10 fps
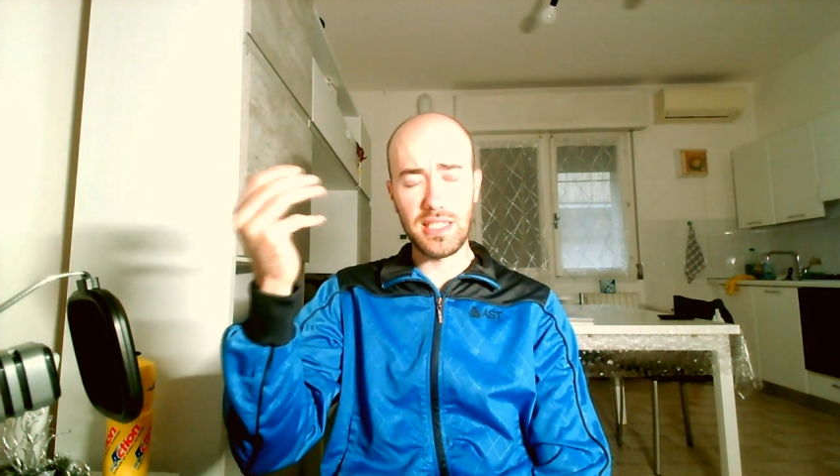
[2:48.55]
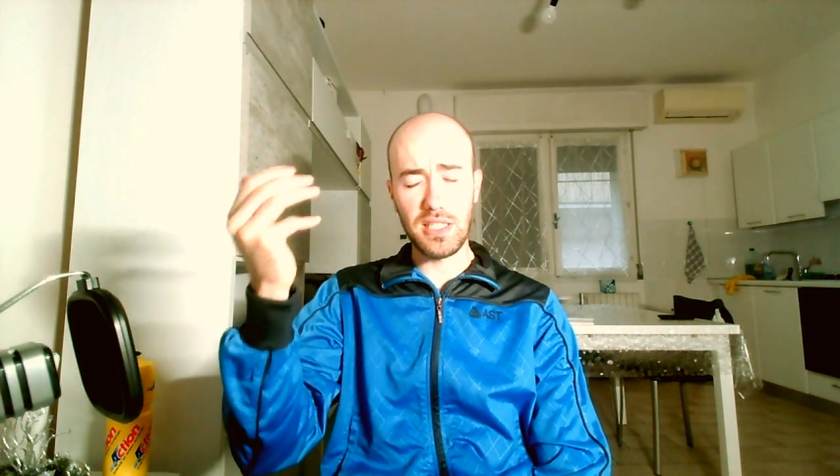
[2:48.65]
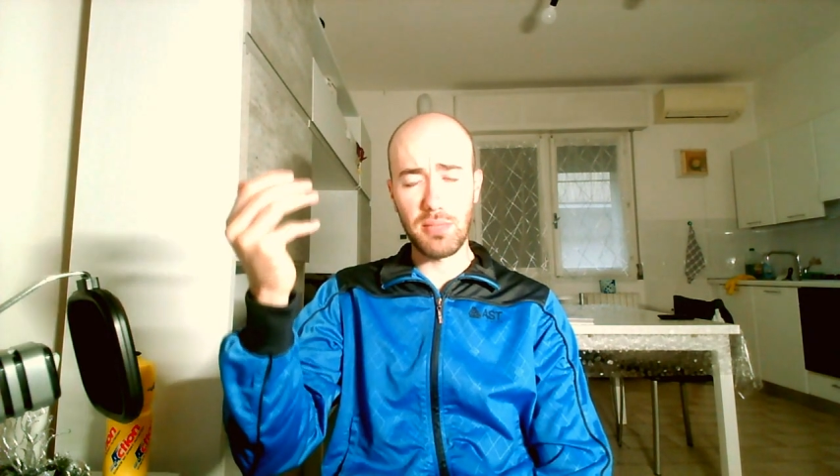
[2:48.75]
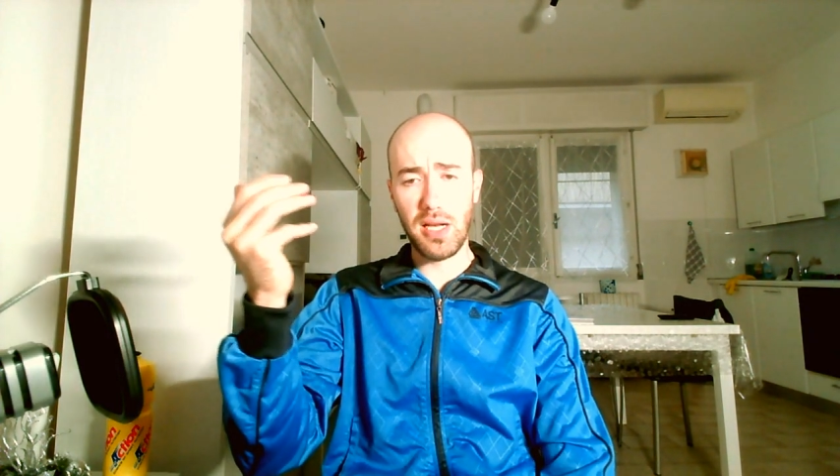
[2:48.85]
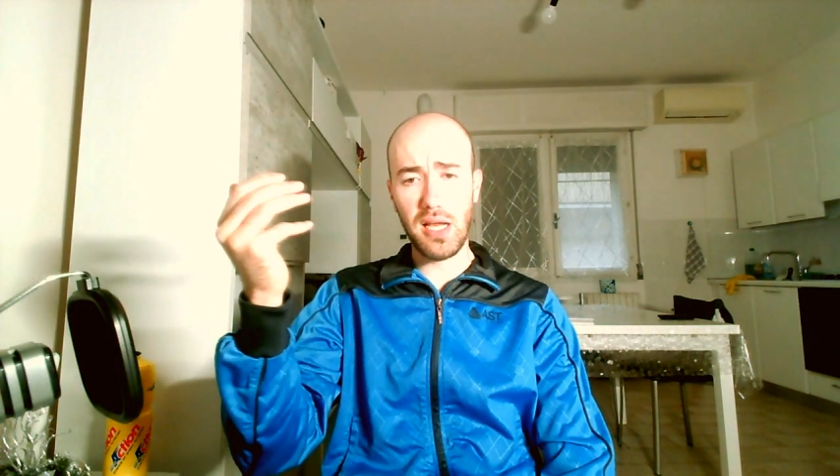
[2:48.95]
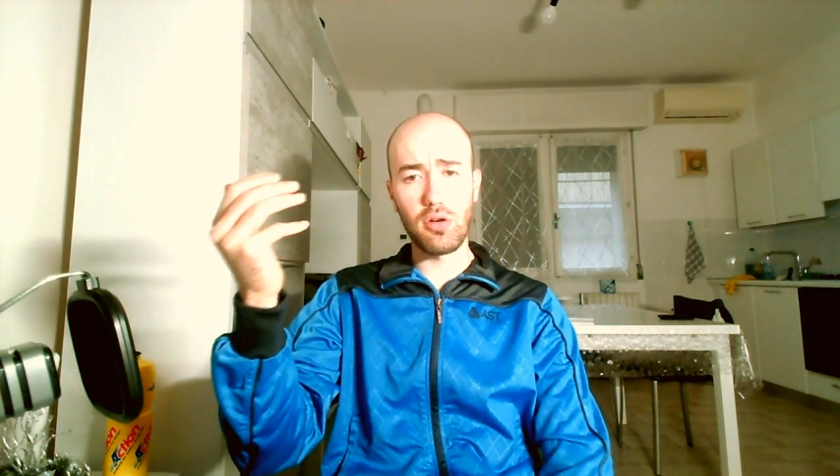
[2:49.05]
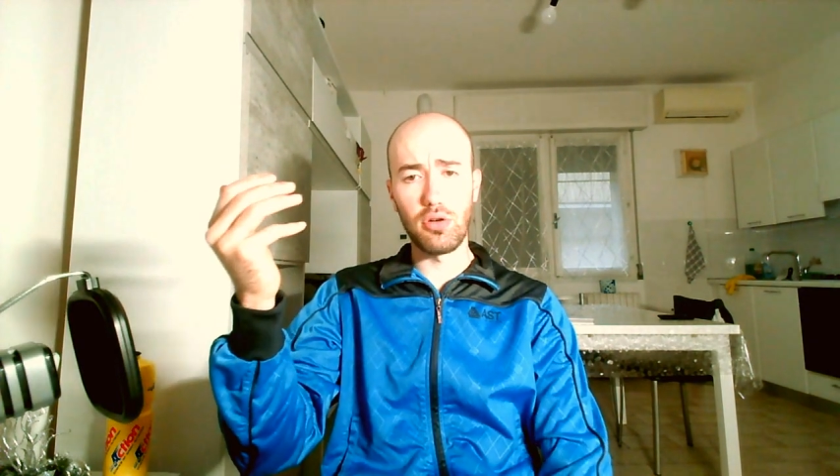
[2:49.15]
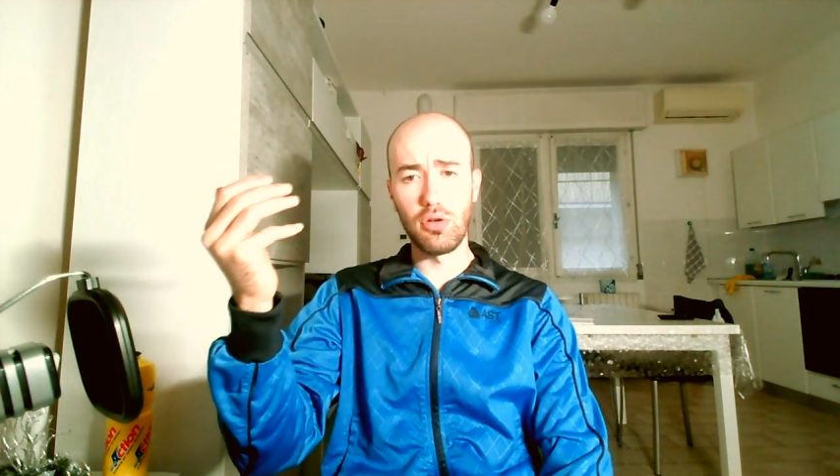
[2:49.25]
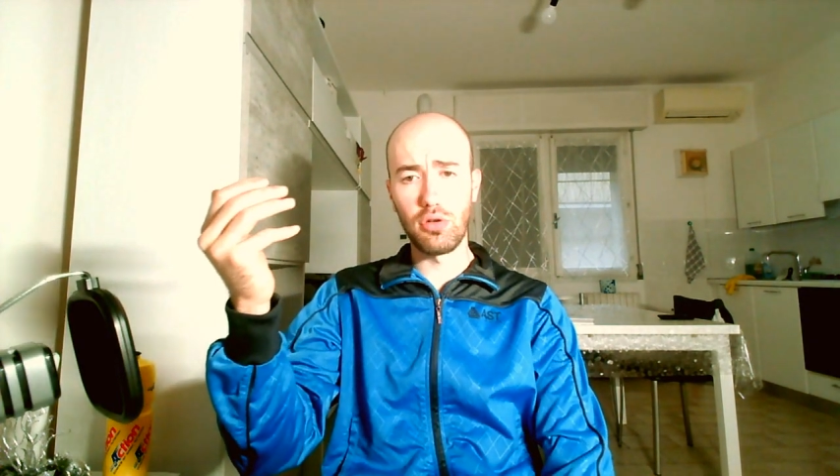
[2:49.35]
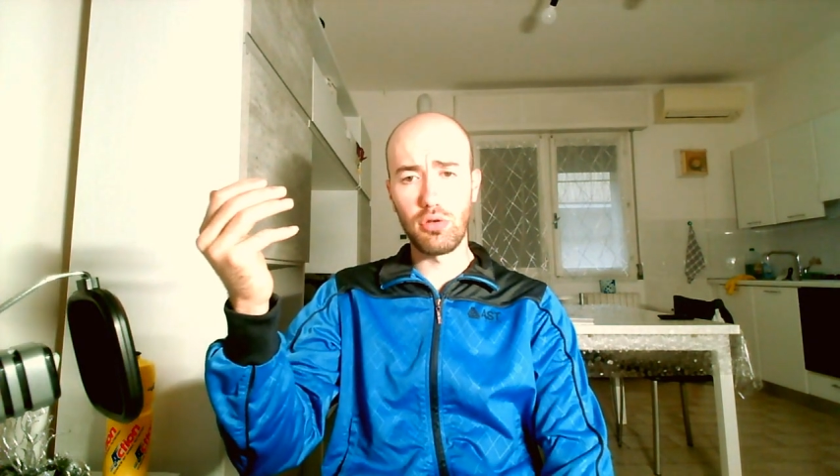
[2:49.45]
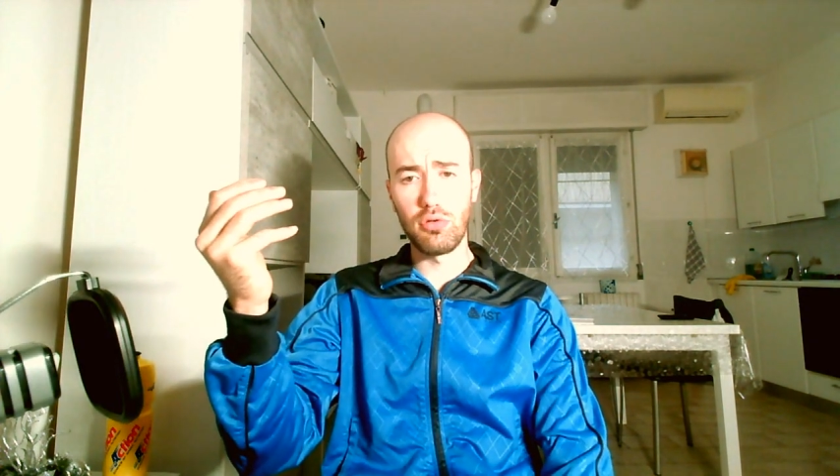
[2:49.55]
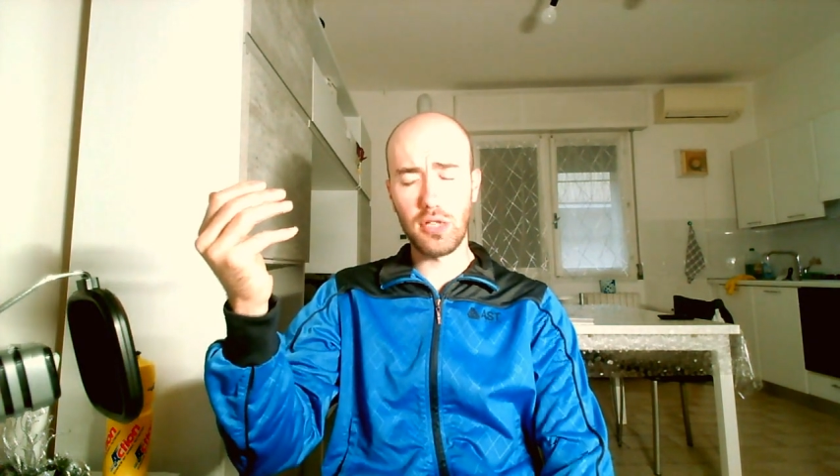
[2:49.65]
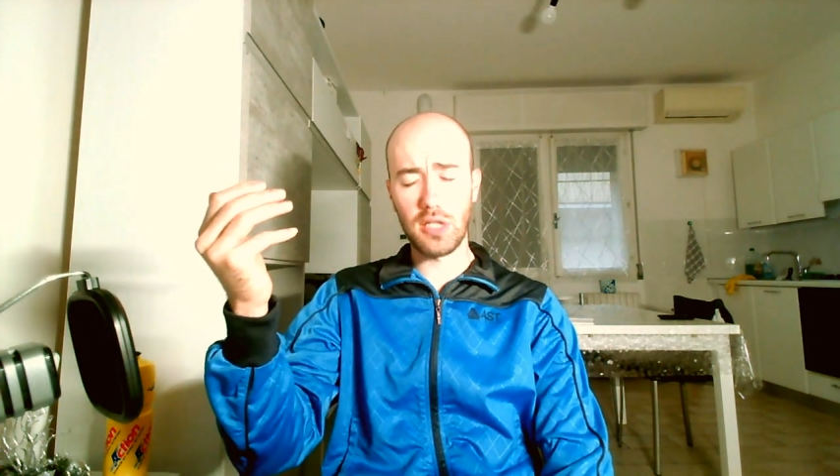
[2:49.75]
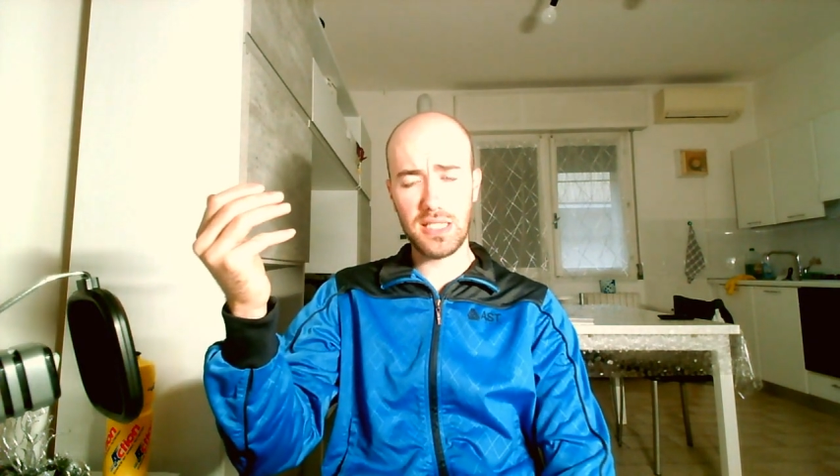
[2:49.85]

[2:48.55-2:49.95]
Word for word: si aprirà con loro lungo la